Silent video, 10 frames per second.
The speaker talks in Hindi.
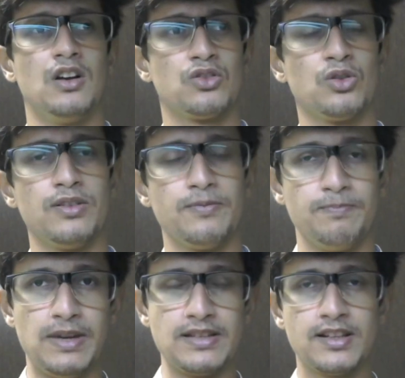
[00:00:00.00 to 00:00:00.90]
सो
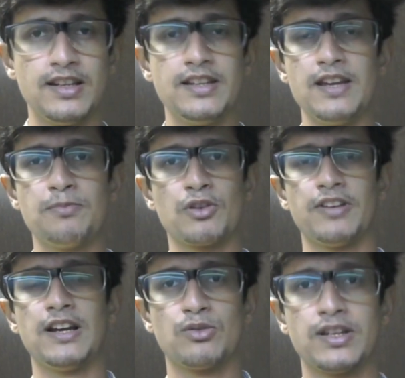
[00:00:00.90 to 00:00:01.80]
बेसिकली यही
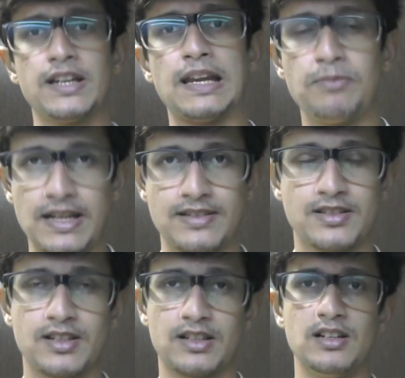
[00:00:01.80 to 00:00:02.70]
प्रोफाइल होता है गेम
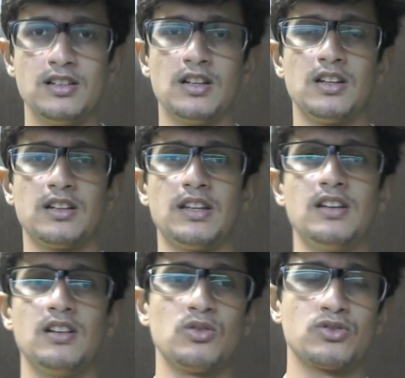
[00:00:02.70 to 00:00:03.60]
टेस्टर का कि
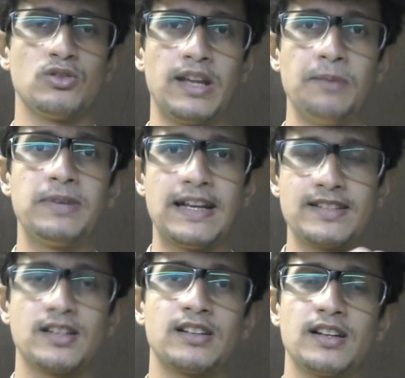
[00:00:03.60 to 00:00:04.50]
उसको गेम
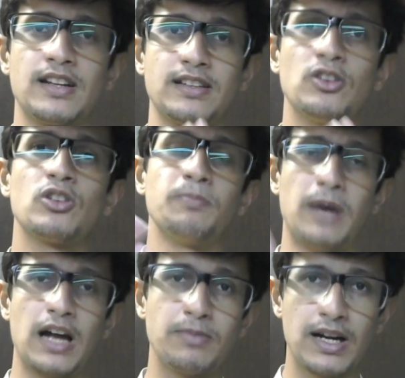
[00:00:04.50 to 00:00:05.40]
टेस्ट करना रहता है और
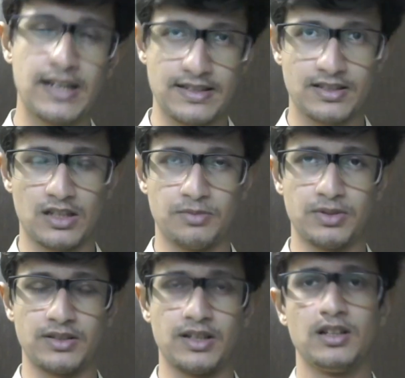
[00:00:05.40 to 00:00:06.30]
बार बार टेस्ट करना
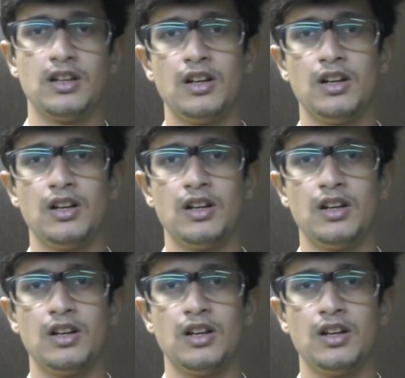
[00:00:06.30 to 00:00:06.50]
पड़ता है